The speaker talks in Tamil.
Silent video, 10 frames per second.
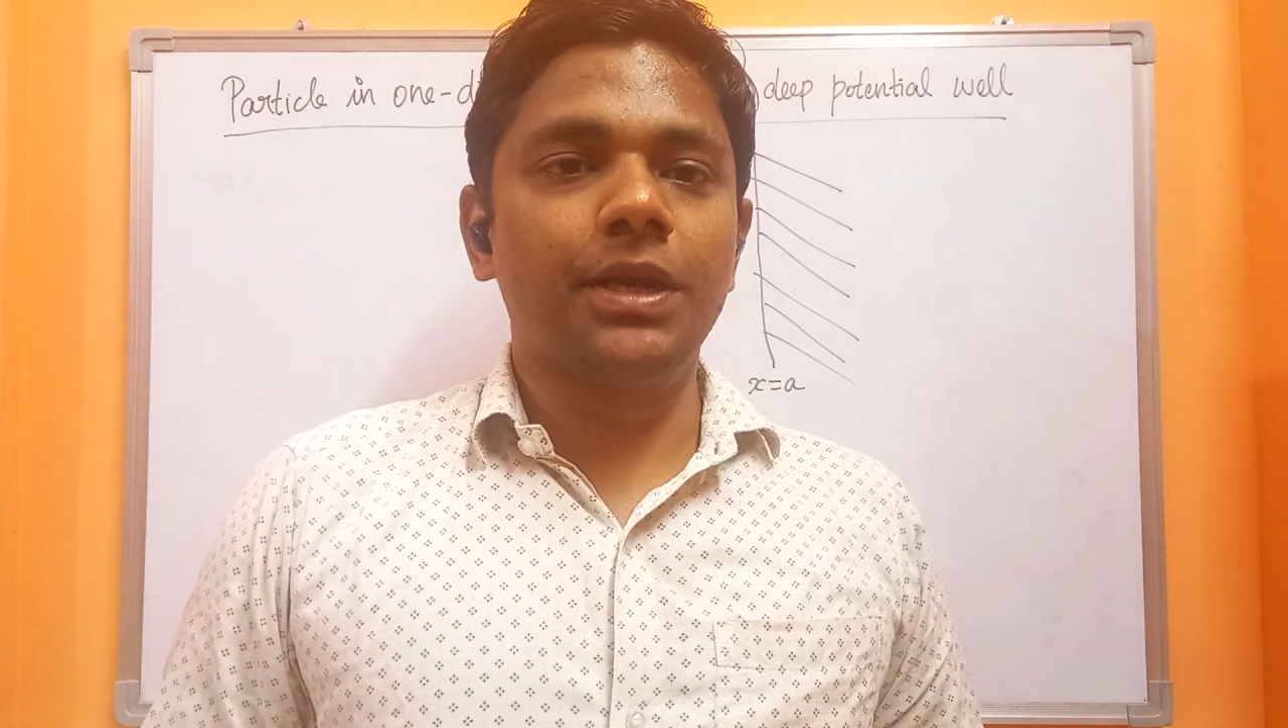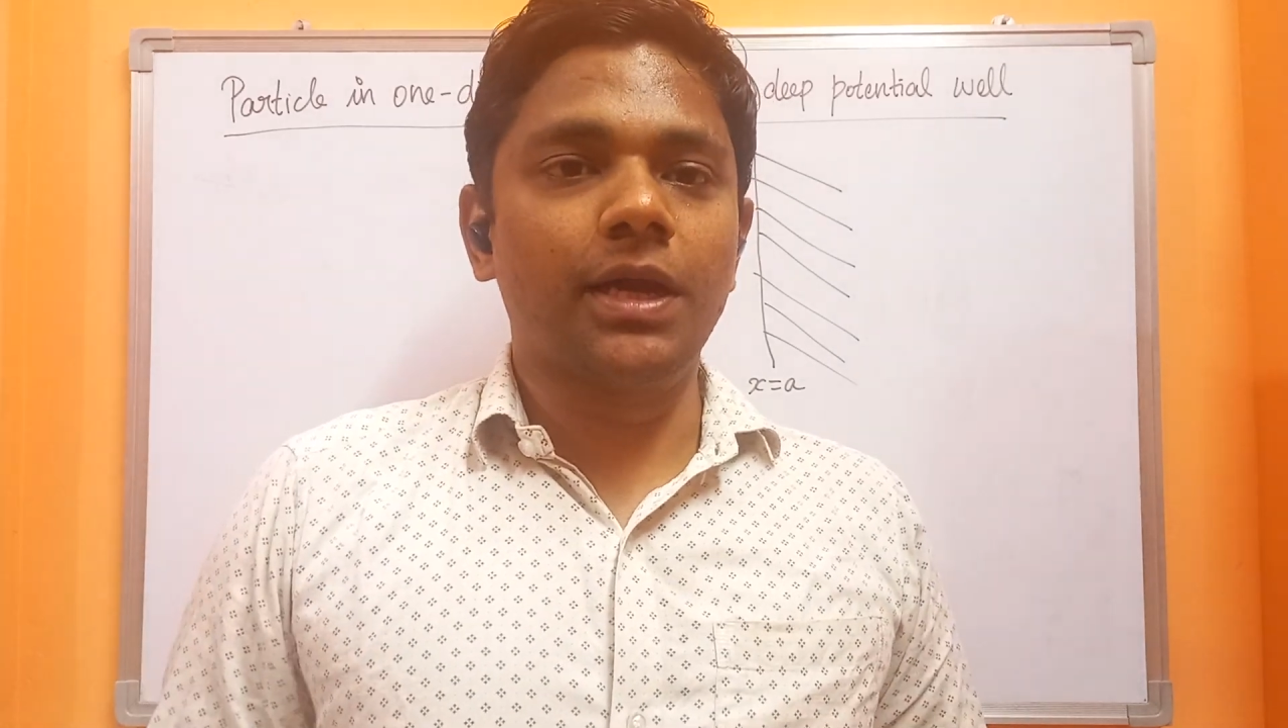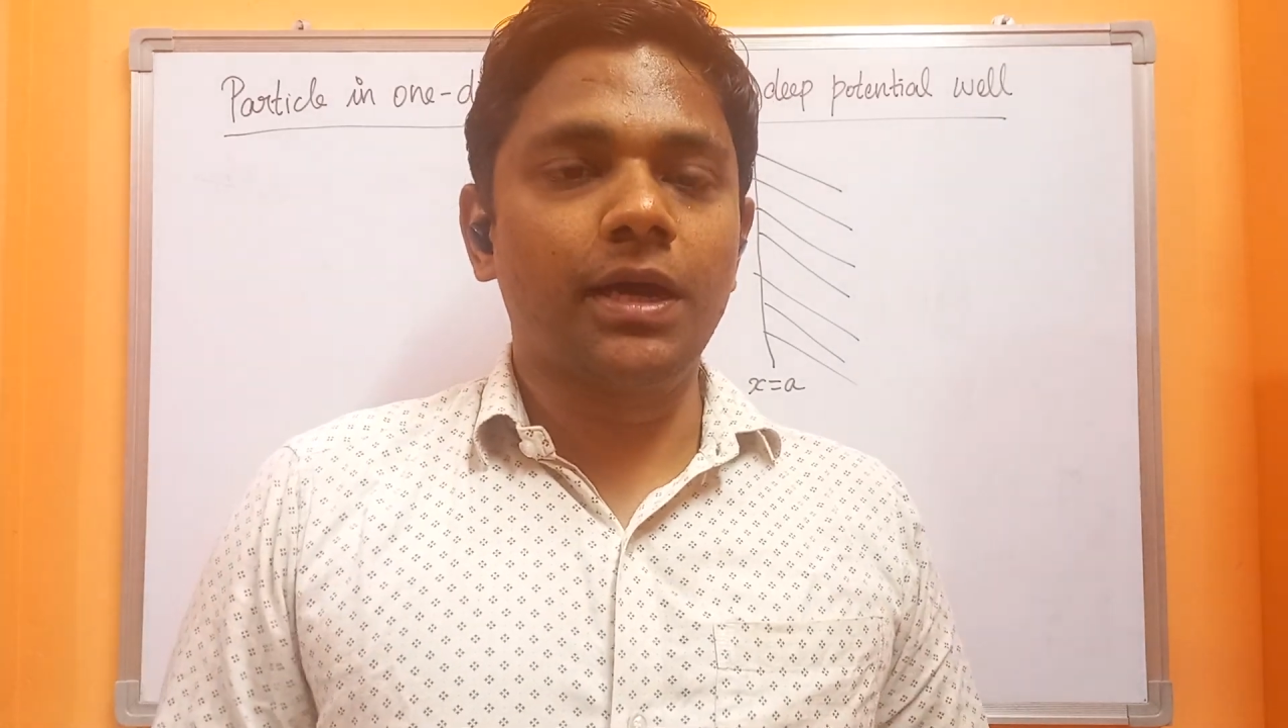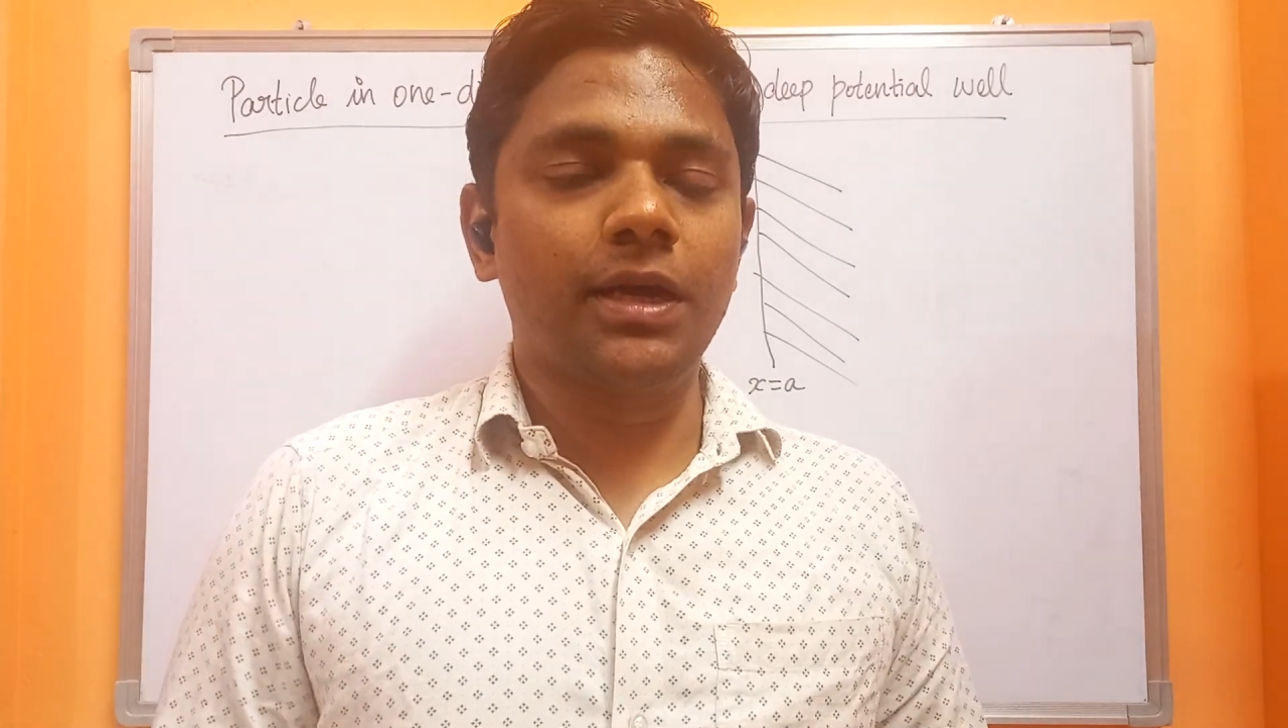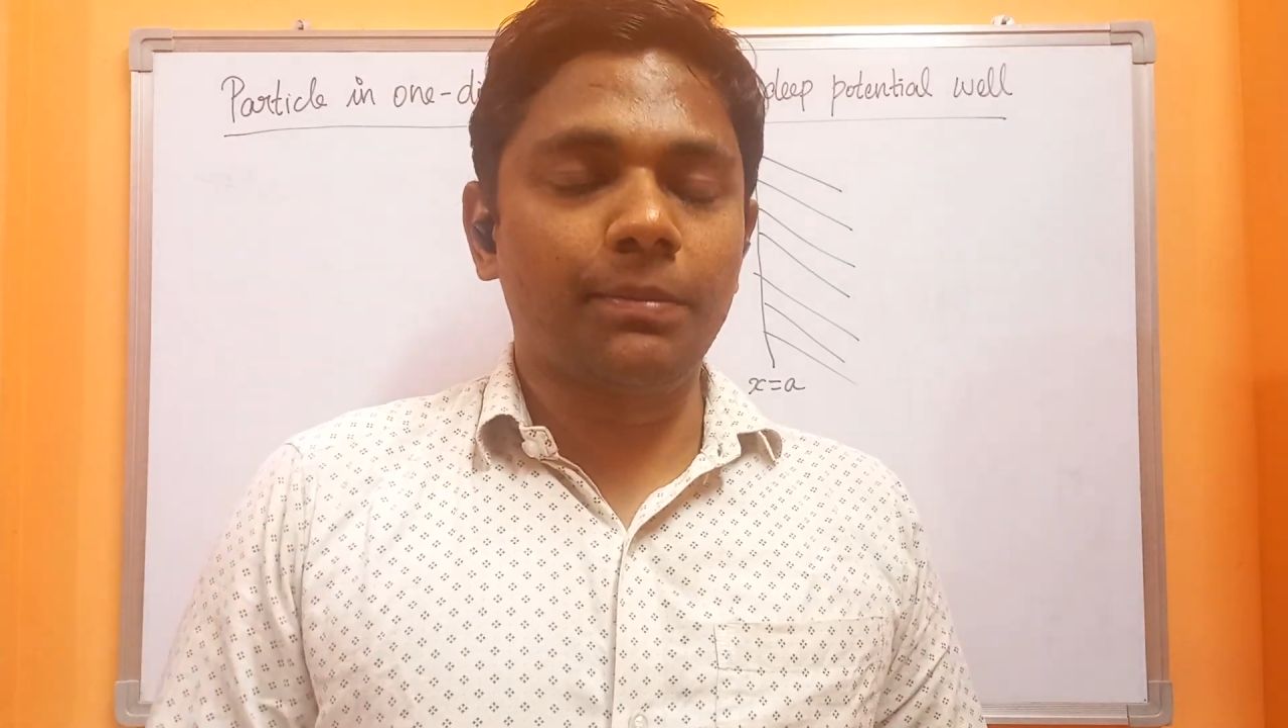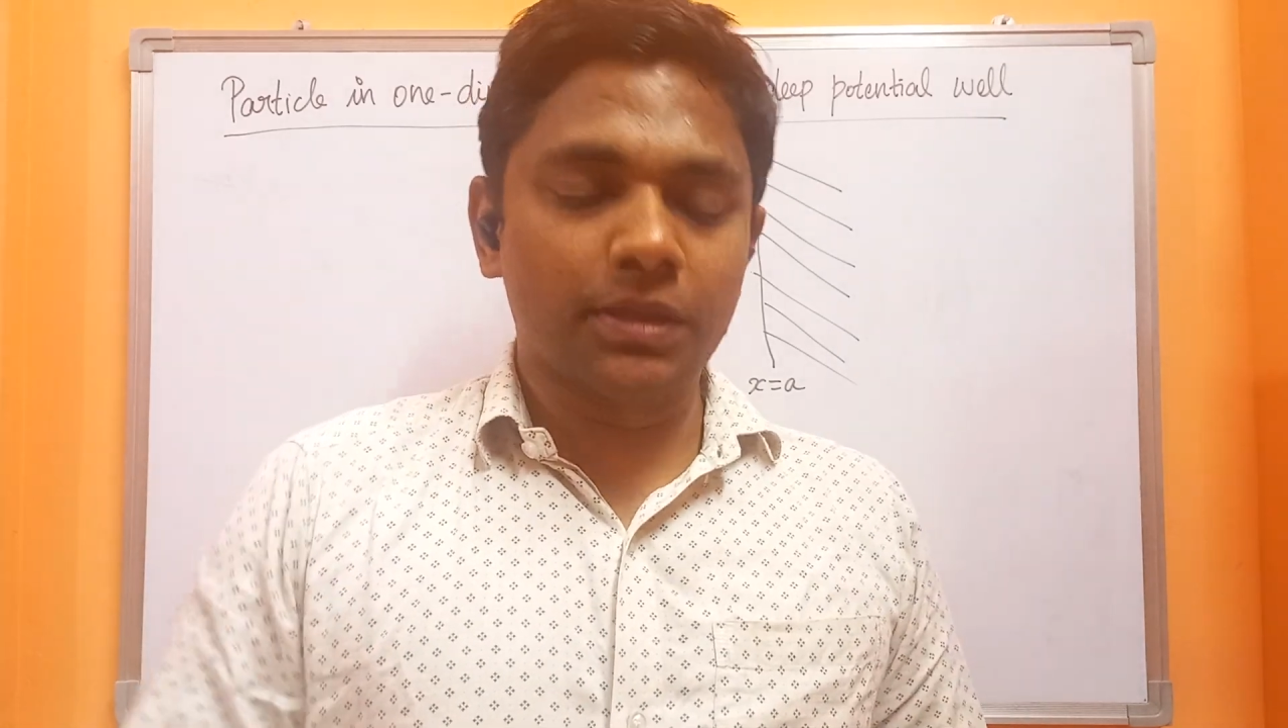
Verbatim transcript: அப்படின்னா